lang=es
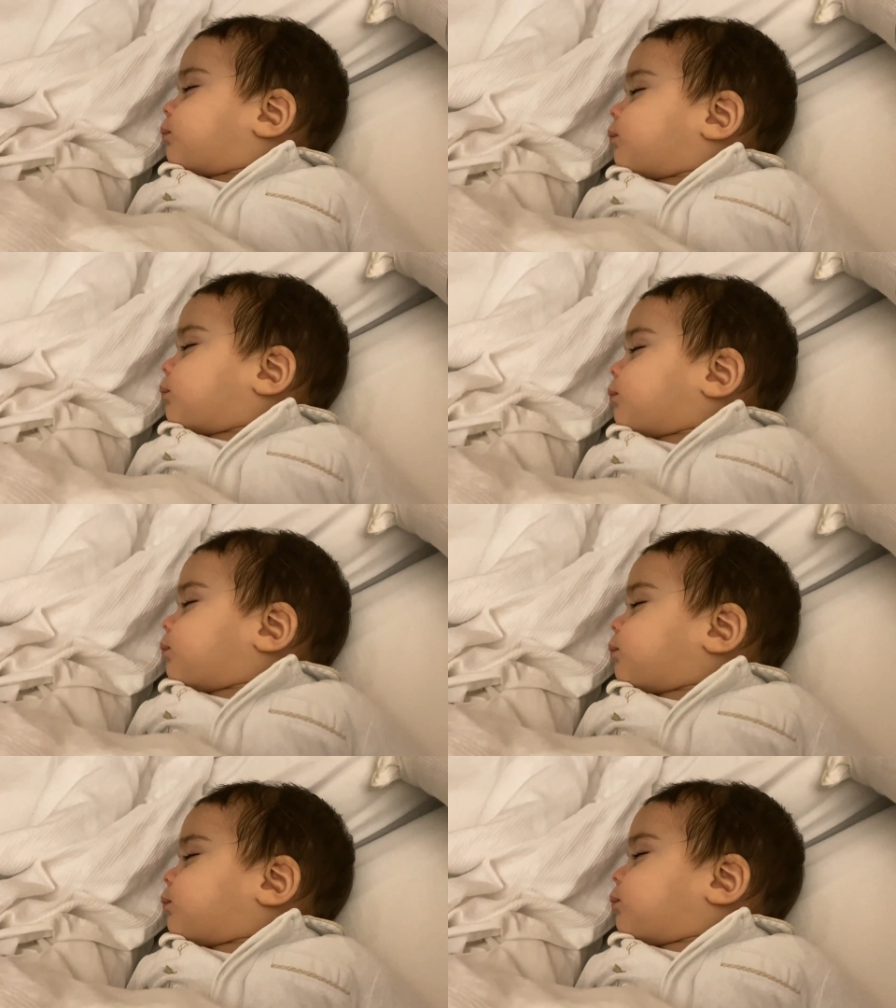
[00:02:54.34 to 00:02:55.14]
Se me
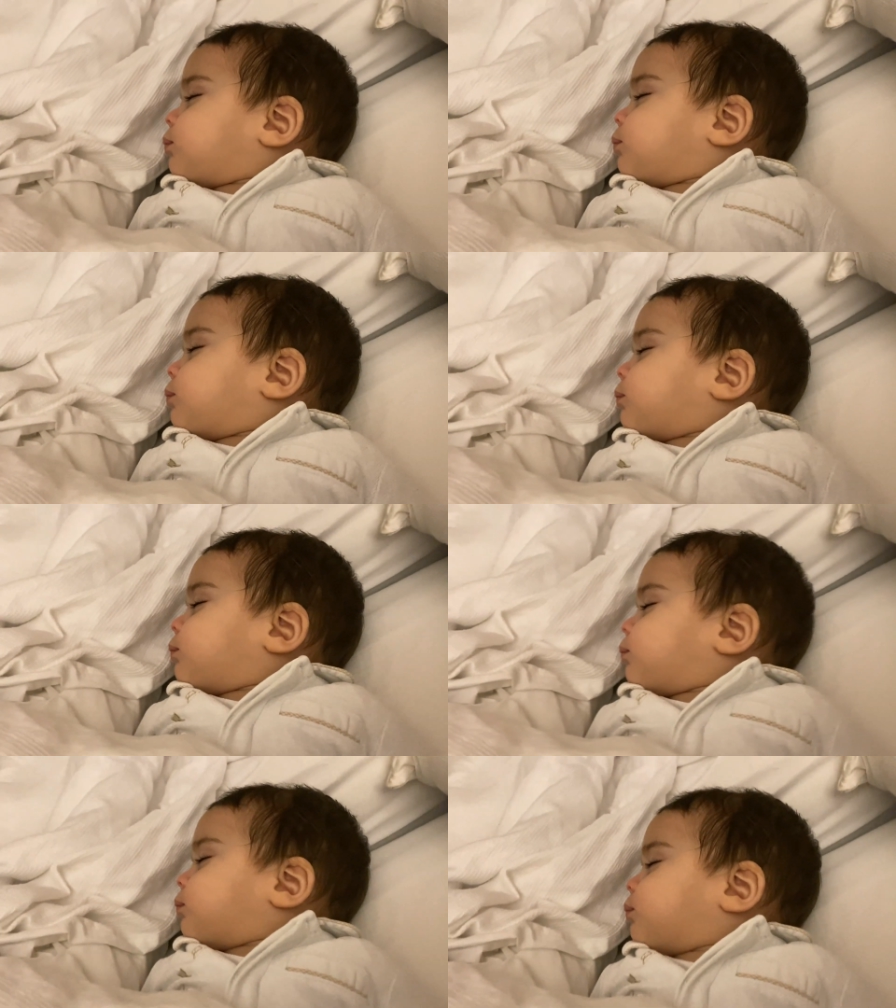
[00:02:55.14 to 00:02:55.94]
acaba de quedar
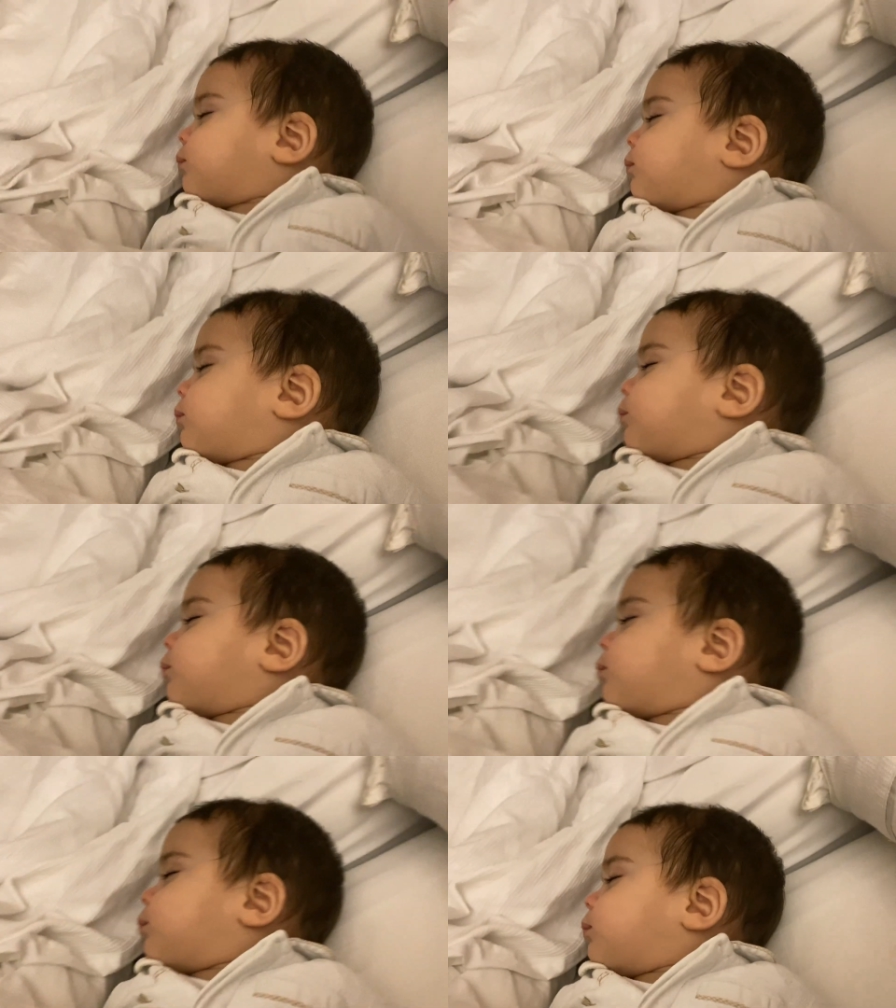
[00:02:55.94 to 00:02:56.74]
dormido.
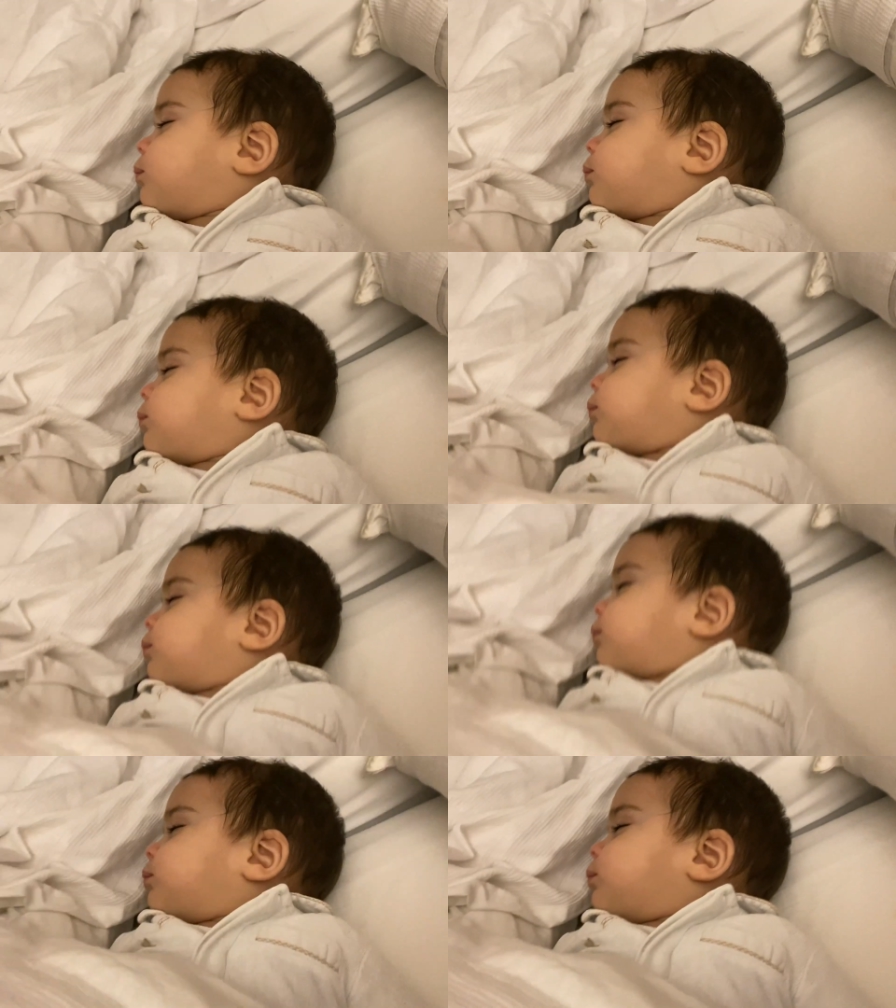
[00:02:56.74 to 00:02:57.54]

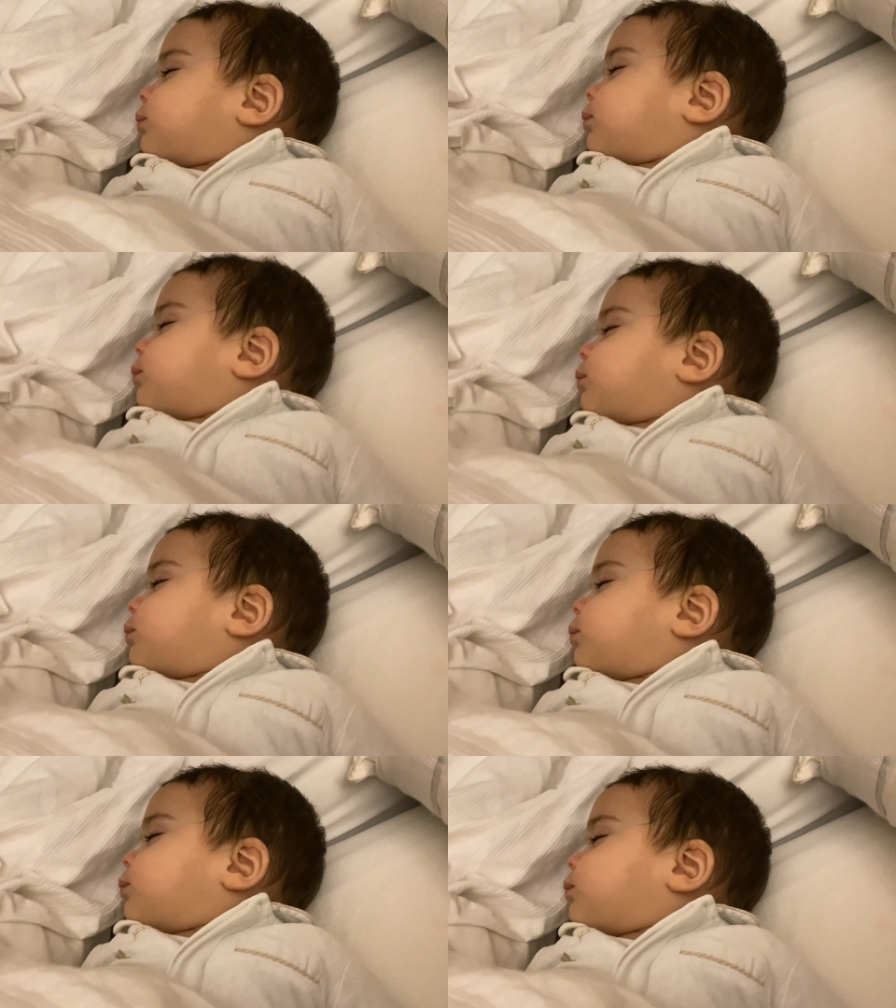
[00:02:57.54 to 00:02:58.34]
Le voy a dejar
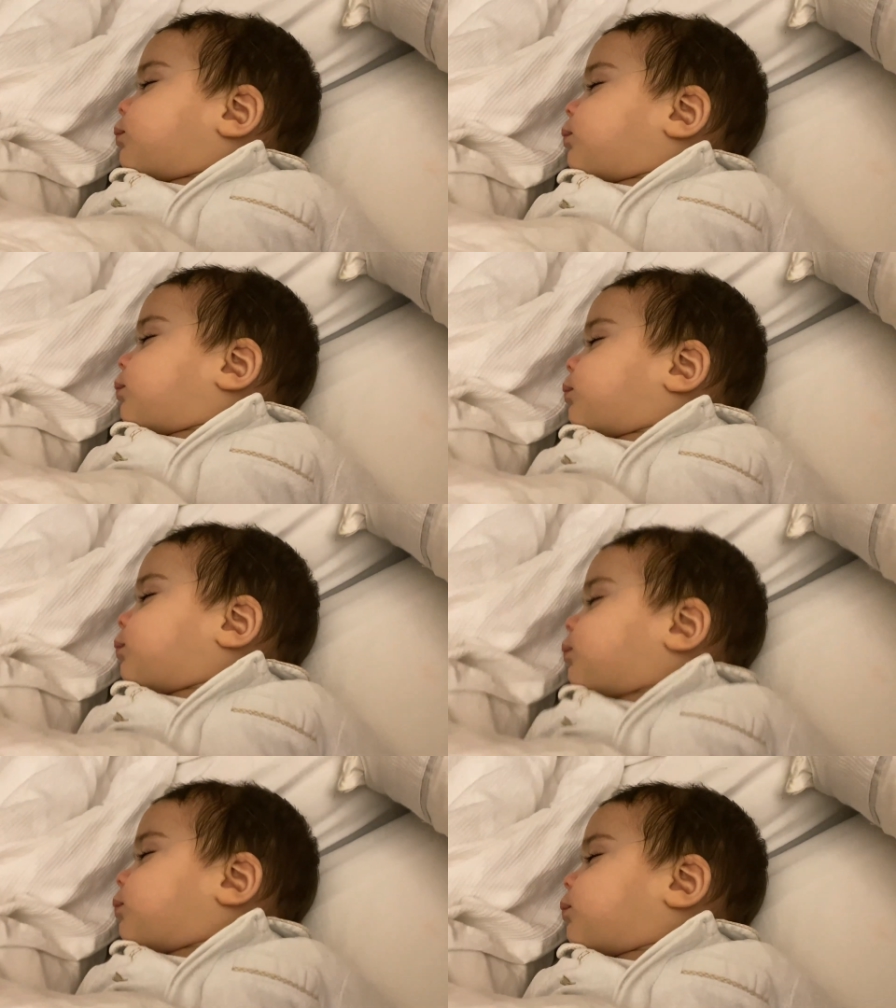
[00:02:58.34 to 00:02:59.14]
aquí, pero mira,
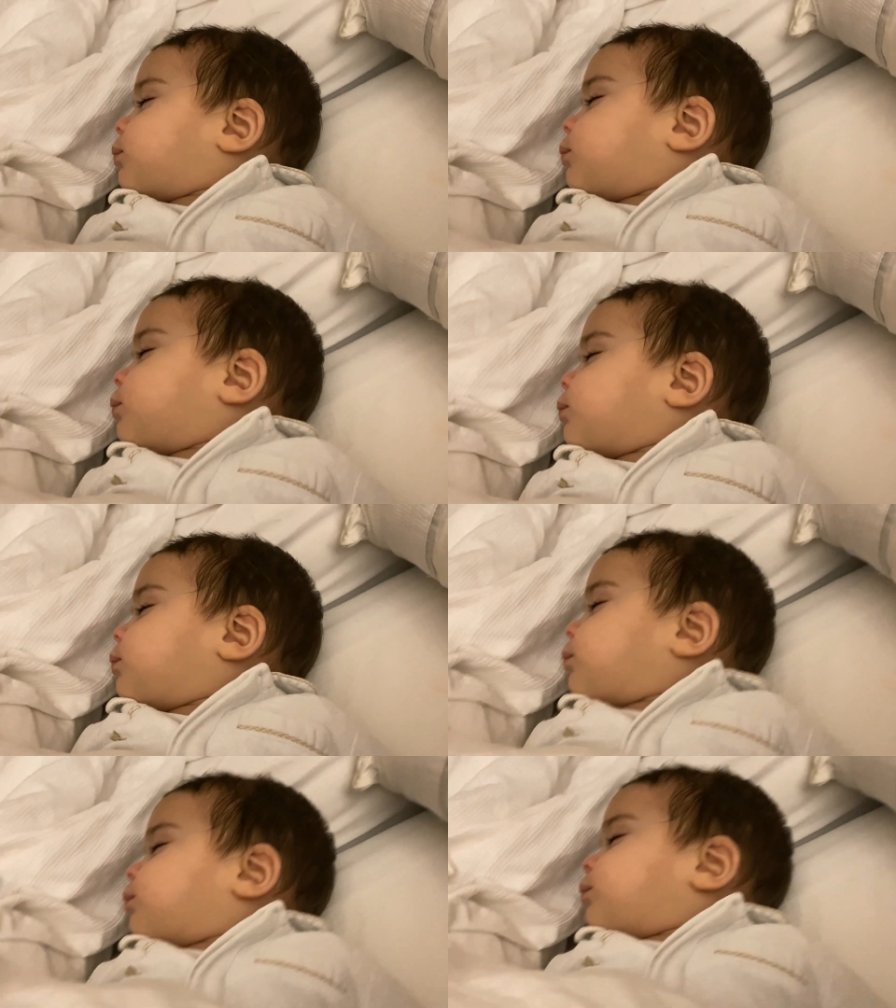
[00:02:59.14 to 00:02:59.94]
no sé si le
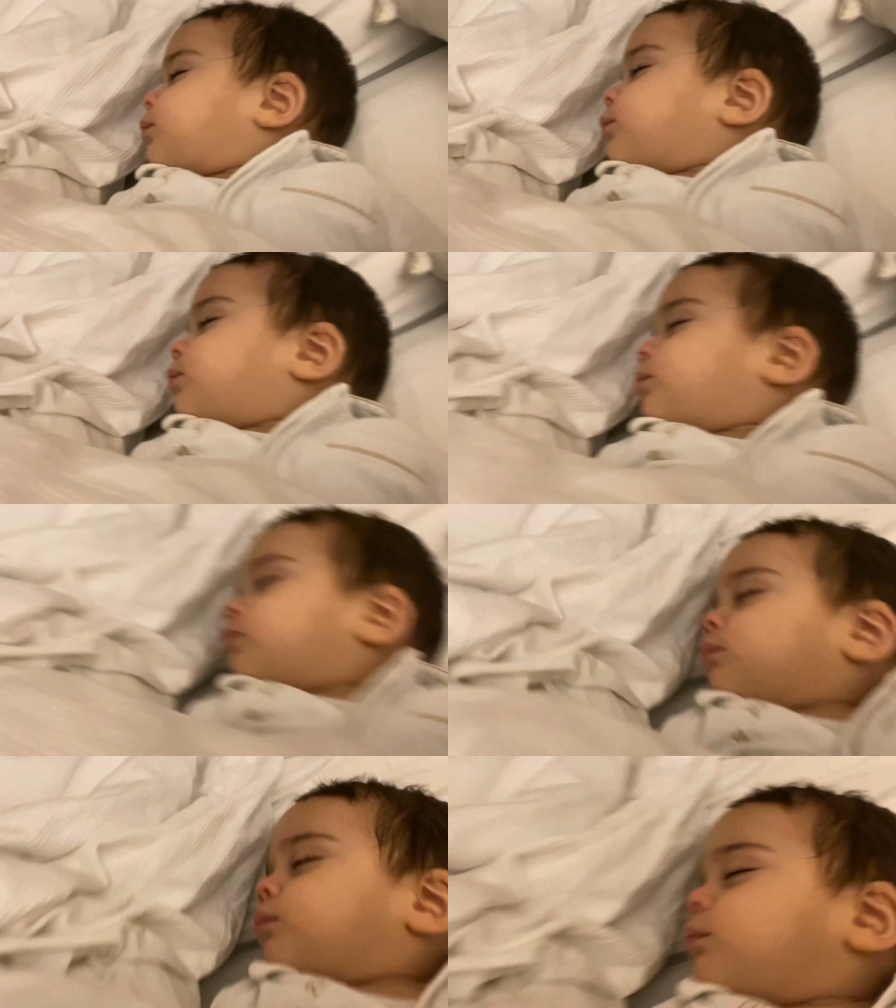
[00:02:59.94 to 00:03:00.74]
oís
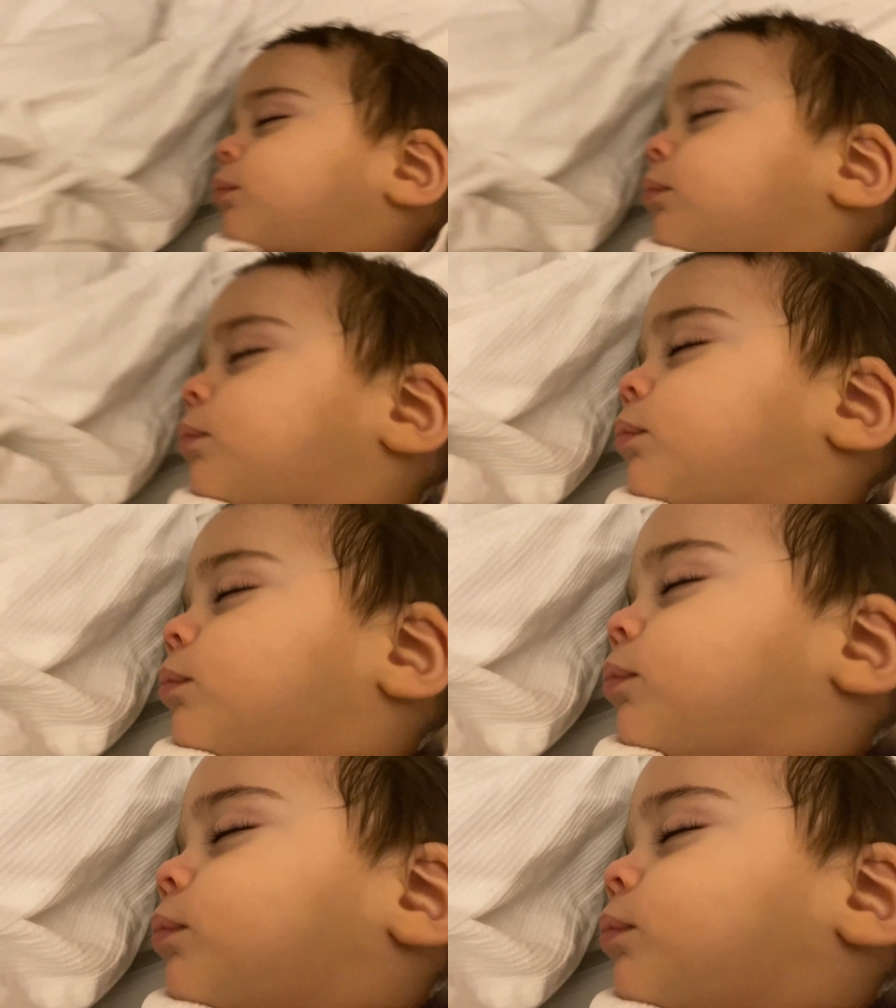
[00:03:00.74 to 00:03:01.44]
los moquetes